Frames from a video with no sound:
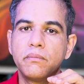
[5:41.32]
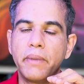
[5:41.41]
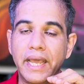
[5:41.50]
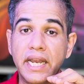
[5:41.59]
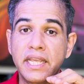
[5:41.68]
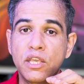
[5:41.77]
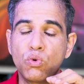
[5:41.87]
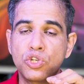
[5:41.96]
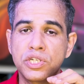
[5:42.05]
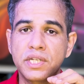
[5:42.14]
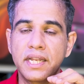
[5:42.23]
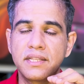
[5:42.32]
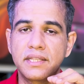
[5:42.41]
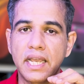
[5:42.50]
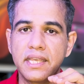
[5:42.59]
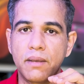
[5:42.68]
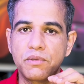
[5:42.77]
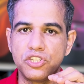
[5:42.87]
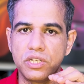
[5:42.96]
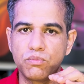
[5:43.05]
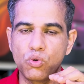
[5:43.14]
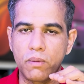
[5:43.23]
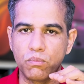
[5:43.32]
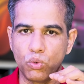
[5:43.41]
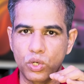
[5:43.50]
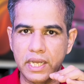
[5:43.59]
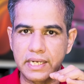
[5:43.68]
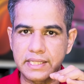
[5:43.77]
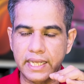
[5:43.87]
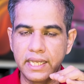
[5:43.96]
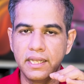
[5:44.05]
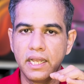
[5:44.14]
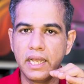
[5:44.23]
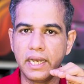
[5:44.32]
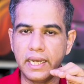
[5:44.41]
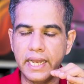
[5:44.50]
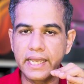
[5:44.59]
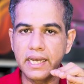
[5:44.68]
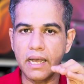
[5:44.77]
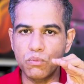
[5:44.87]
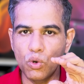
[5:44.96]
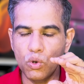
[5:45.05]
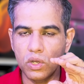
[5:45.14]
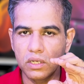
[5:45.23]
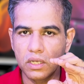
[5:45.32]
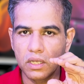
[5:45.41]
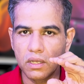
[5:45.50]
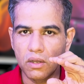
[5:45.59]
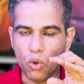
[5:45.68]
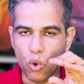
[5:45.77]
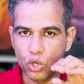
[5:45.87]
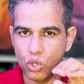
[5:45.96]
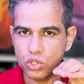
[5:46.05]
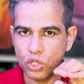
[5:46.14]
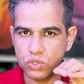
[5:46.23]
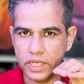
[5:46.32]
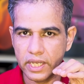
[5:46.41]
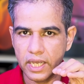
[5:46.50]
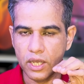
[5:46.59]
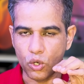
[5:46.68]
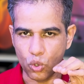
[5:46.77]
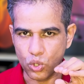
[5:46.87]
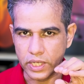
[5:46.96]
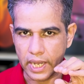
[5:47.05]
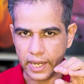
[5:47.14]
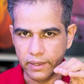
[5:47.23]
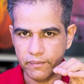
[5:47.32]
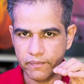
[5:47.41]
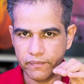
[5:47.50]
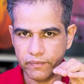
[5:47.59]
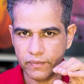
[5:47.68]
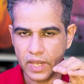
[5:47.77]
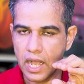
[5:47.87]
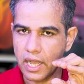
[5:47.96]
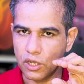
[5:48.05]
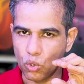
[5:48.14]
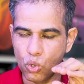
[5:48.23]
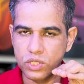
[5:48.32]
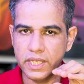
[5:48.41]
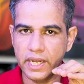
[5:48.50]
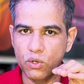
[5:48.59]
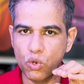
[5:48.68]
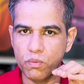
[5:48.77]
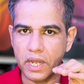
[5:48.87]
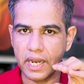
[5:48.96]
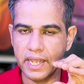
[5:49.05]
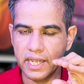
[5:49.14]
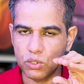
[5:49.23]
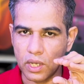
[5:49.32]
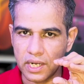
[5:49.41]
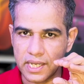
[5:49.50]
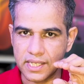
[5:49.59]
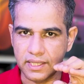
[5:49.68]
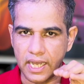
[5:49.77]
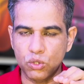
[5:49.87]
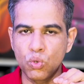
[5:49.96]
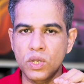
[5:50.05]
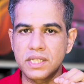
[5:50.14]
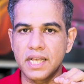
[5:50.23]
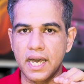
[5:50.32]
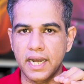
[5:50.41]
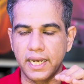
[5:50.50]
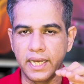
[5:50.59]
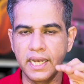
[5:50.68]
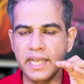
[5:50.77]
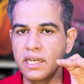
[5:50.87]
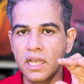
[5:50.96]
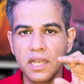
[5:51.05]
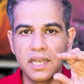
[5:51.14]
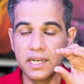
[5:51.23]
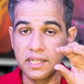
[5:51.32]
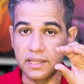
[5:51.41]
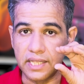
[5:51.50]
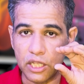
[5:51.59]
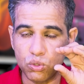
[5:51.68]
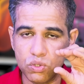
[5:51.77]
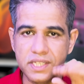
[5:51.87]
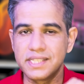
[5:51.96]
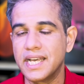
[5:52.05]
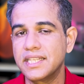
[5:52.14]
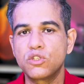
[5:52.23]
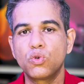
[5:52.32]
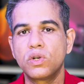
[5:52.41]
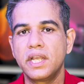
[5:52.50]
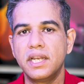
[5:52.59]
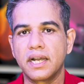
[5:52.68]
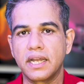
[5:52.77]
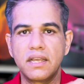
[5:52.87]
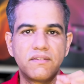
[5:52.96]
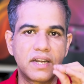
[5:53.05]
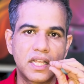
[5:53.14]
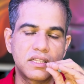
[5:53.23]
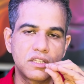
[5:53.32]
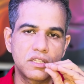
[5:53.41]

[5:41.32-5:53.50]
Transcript: फैलाने की कोशिश करें ताकि आपकी जीप को आप मोटा कर सकें लेकिन आपको होठों से उसे रोकना है अगर होठ से नहीं रोक पा रहे हैं तो हल्का सा दांतों का सहारा ले लें लेकिन दांतों से ज़्यादा जोर नहीं लगाना है वरना